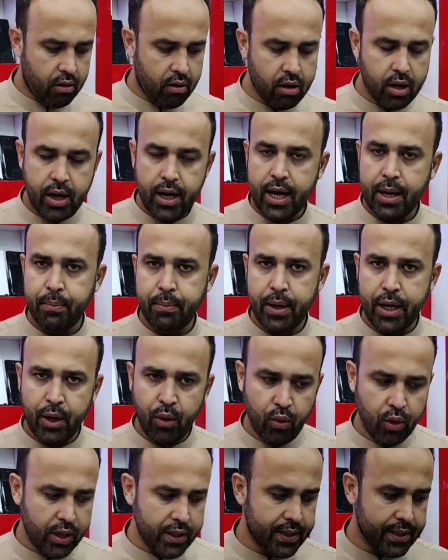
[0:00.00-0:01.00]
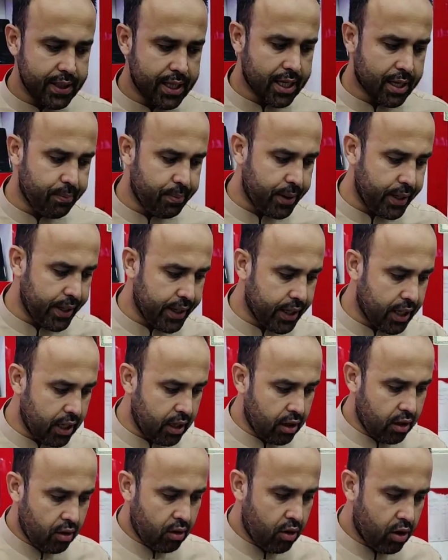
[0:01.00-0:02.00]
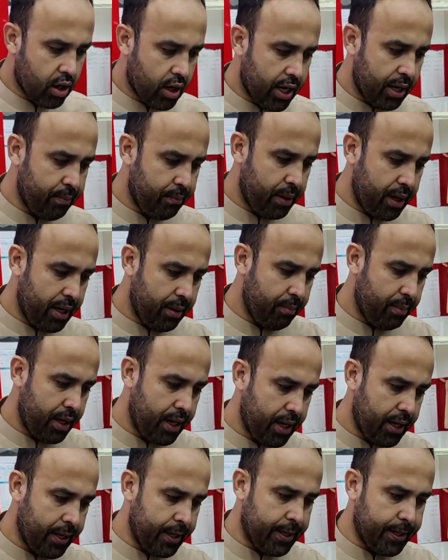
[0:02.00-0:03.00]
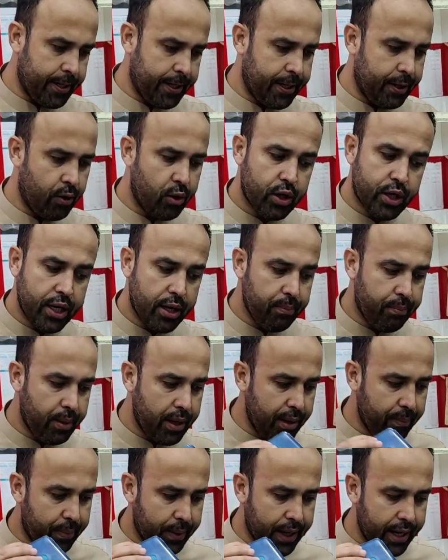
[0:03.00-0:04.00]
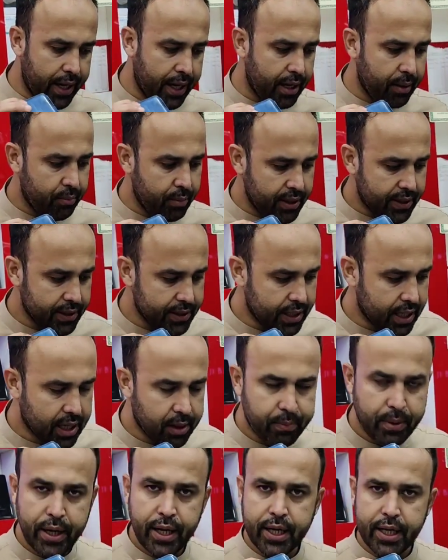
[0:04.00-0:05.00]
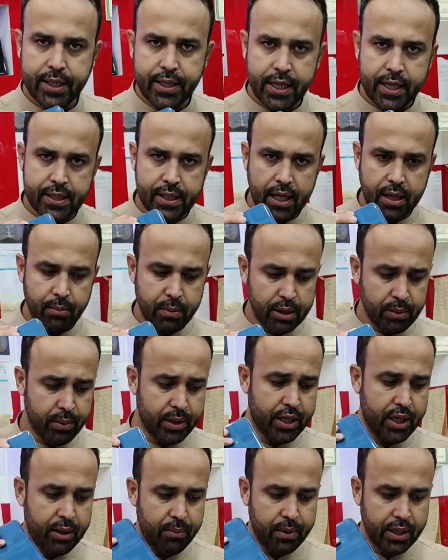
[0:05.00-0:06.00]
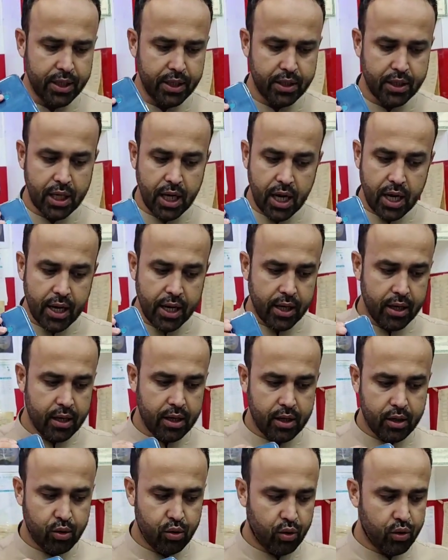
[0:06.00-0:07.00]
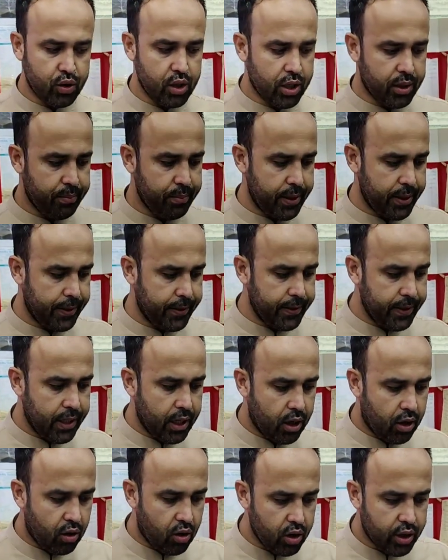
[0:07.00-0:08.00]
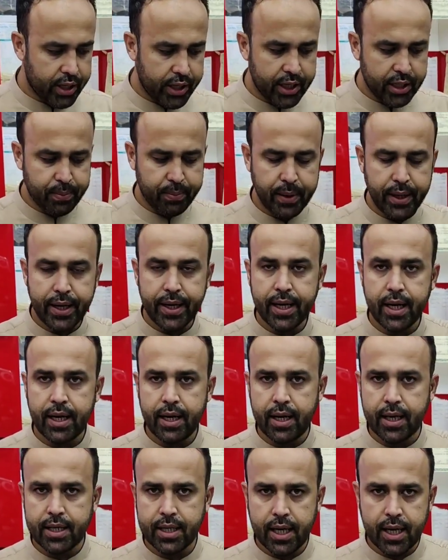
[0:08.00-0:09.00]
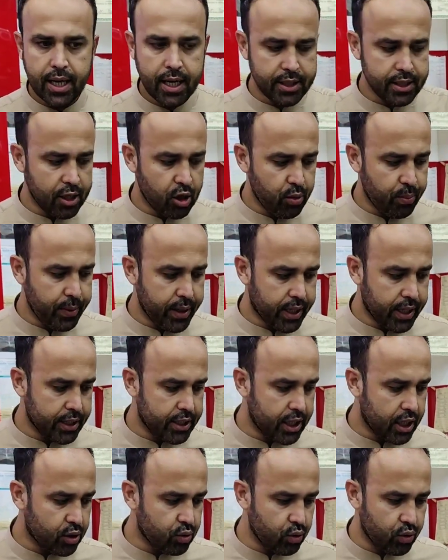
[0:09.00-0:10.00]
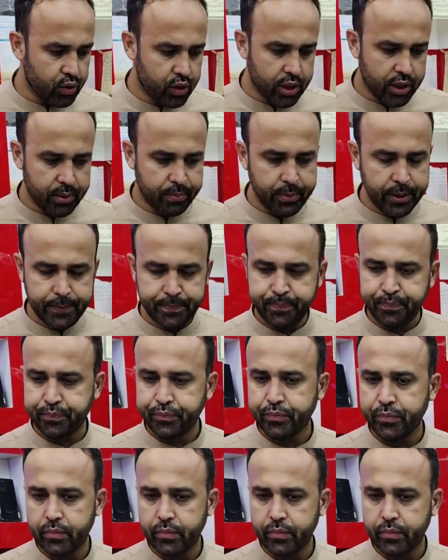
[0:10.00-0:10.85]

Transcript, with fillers: ऑट नाइन प्ले उन्नीस हज़ार का पड़ेगा ऑट नाइन प्ले में ऑट टेन प्ले पड़ा है बीस हज़ार का पड़ेगा छः हज़ार एम एच बैटरी में चार चौंसठ में ऑट हेट पड़ेगा अठारह हज़ार रुपये का चार चौंसठ में